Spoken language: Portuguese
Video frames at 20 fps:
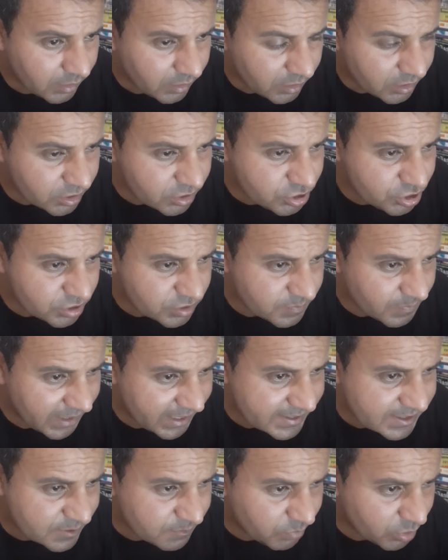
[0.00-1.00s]
estes
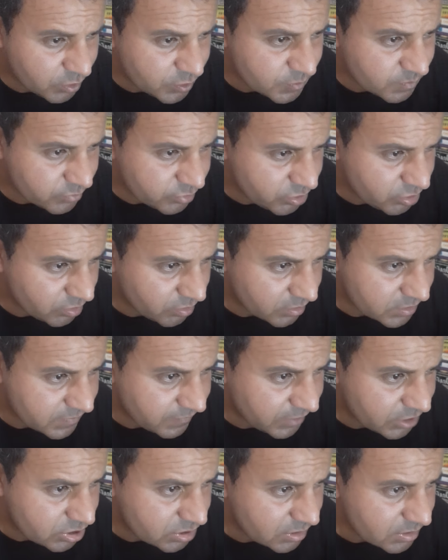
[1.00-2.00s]
mais próximos de nós,
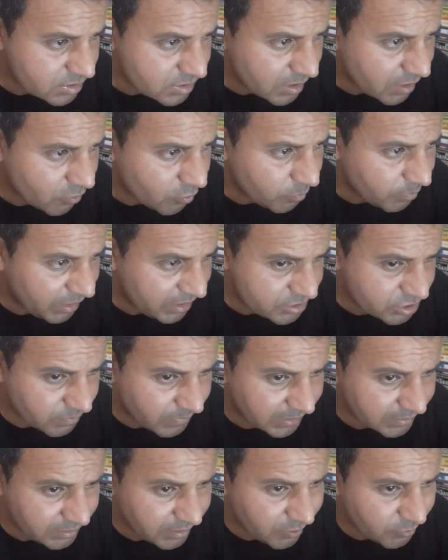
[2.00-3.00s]
vestidos em roupas de
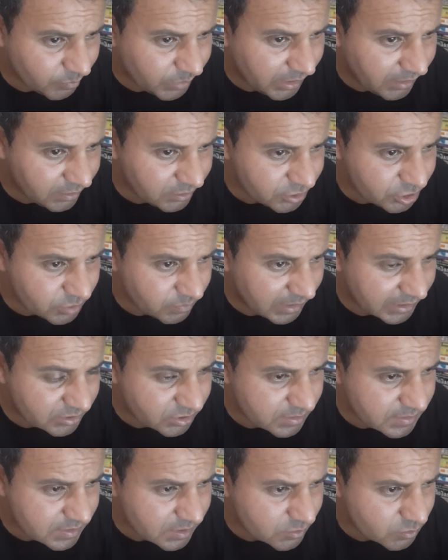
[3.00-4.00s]
material brilhante de
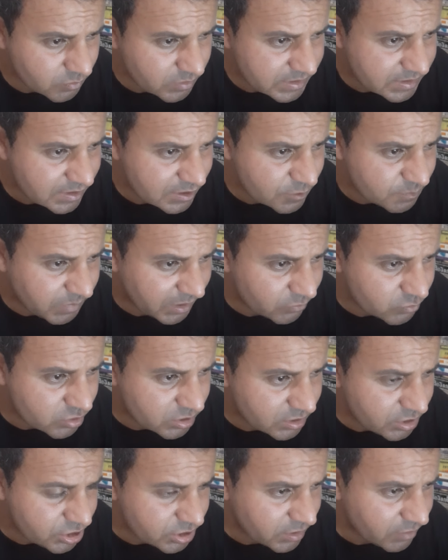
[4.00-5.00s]
matizes desconhecidos para os
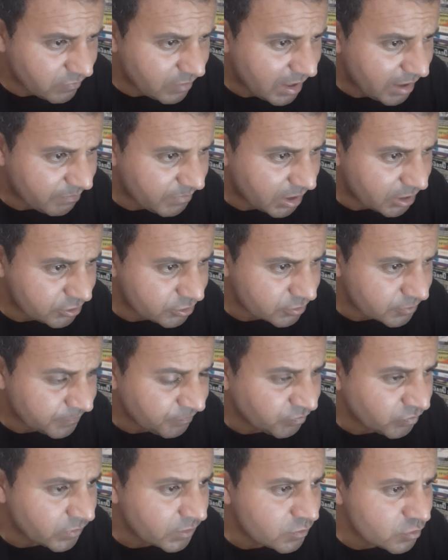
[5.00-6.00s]
que estão abaixo.
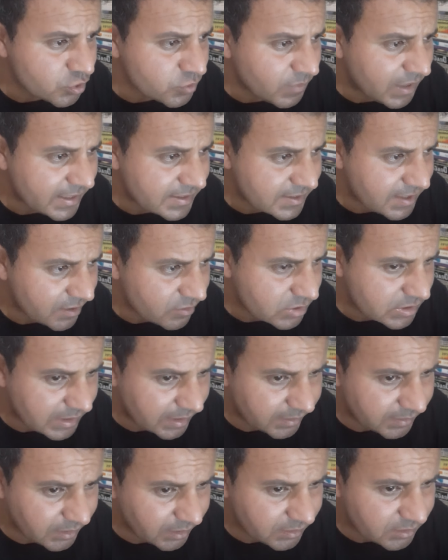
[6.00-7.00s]
Os mais altos,
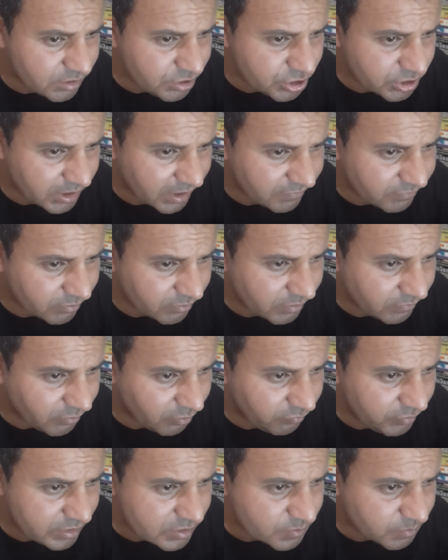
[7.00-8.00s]
além daqui, estavam
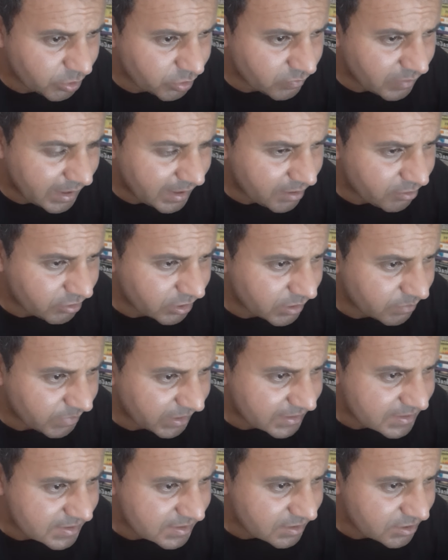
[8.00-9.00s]
envolvidos por uma aura que
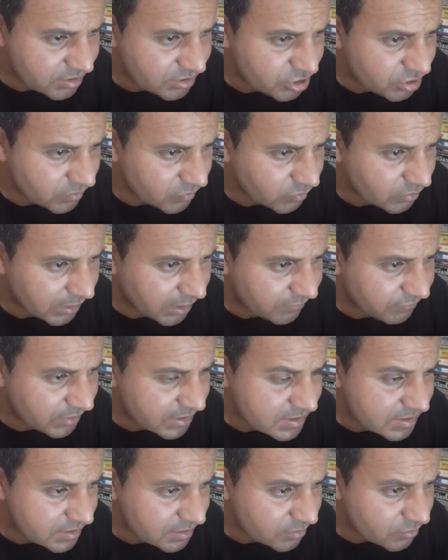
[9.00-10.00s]
parecia de um leve
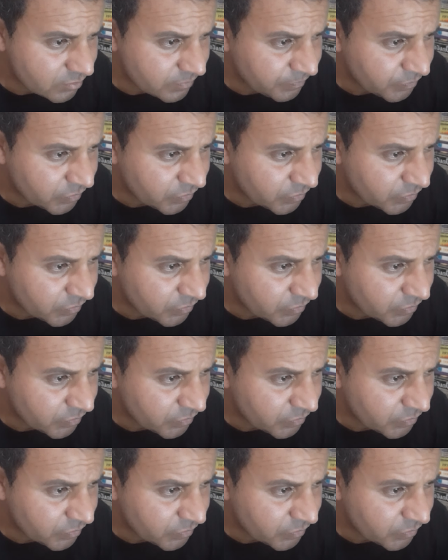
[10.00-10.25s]
tecido.